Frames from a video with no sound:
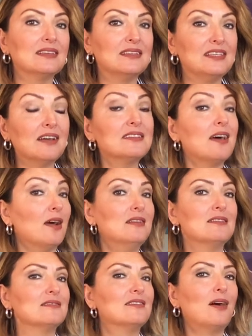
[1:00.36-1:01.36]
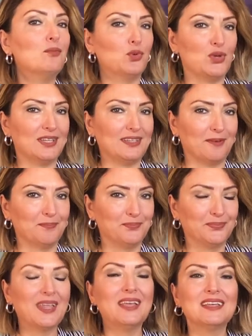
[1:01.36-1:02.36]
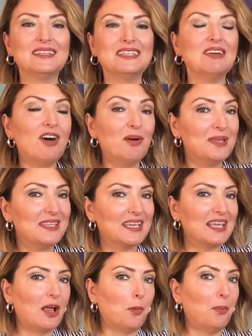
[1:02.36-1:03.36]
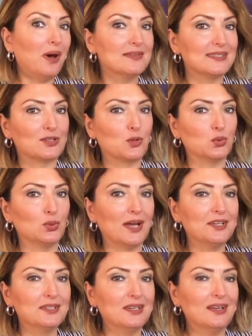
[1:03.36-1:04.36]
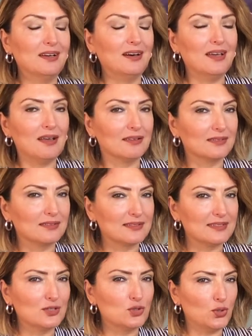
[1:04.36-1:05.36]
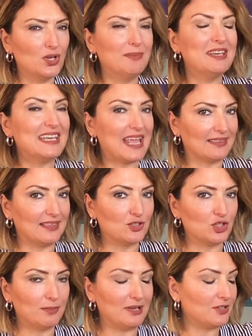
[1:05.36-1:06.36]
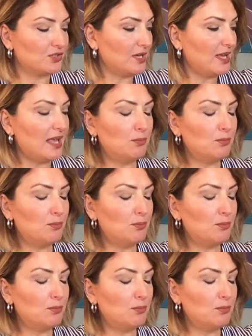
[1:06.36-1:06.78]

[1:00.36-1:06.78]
yaz aylarından bu yana devam ede gelen bazı konular hayatınızda şöyle bir netleşebilir.